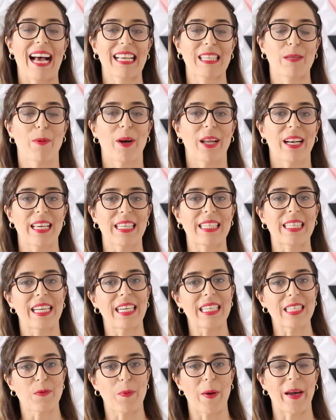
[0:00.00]
As bolas
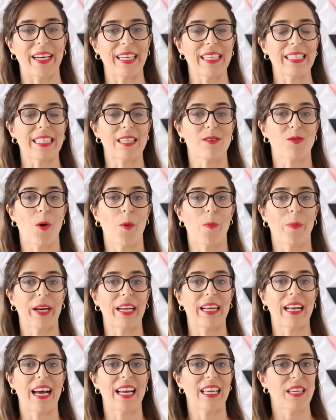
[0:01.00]
transparentes eu
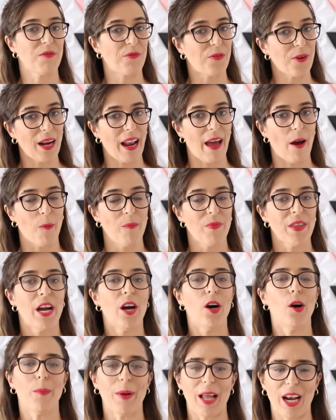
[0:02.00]
comprei na Infoléu,
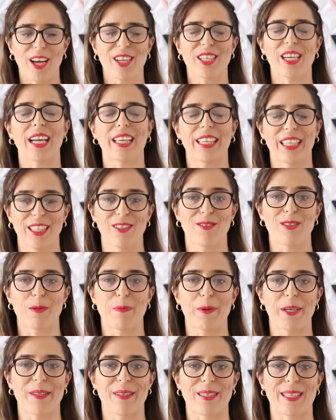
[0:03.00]
uma loja aqui do
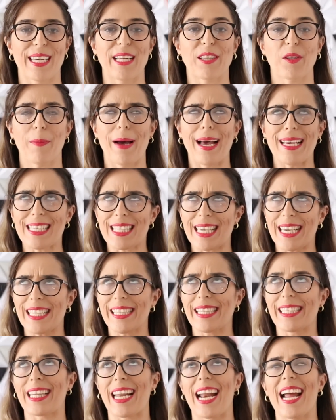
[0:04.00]
Espírito Santo, mas que
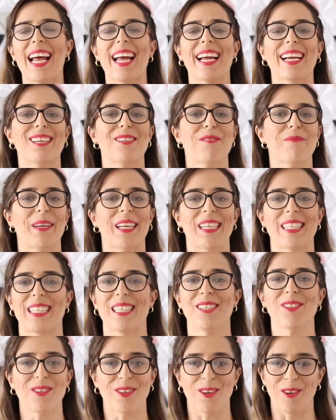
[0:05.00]
entrega no
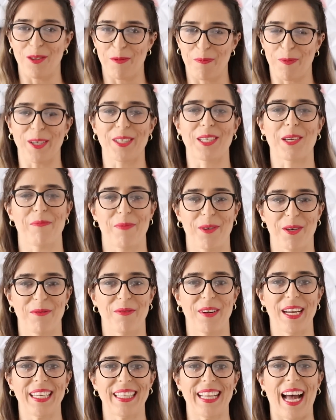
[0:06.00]
Brasil todo, pode
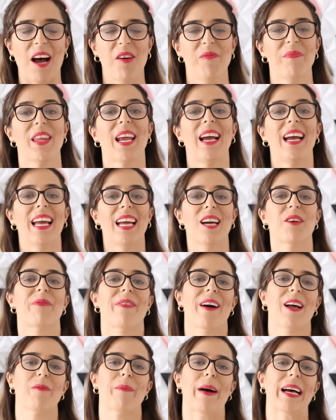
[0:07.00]
aproveitar. Eu
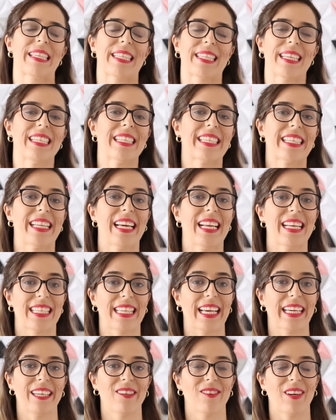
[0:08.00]
falo bastante
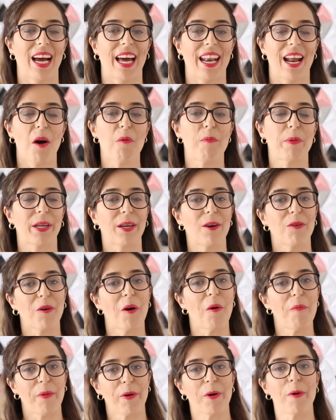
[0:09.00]
deles aqui no canal porque eu
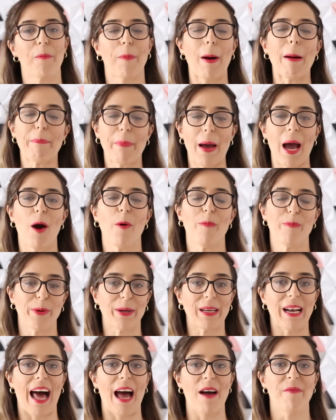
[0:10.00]
compro o papel
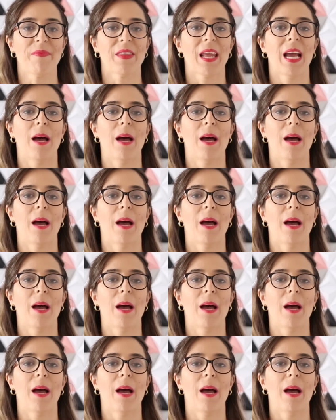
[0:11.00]
por lá,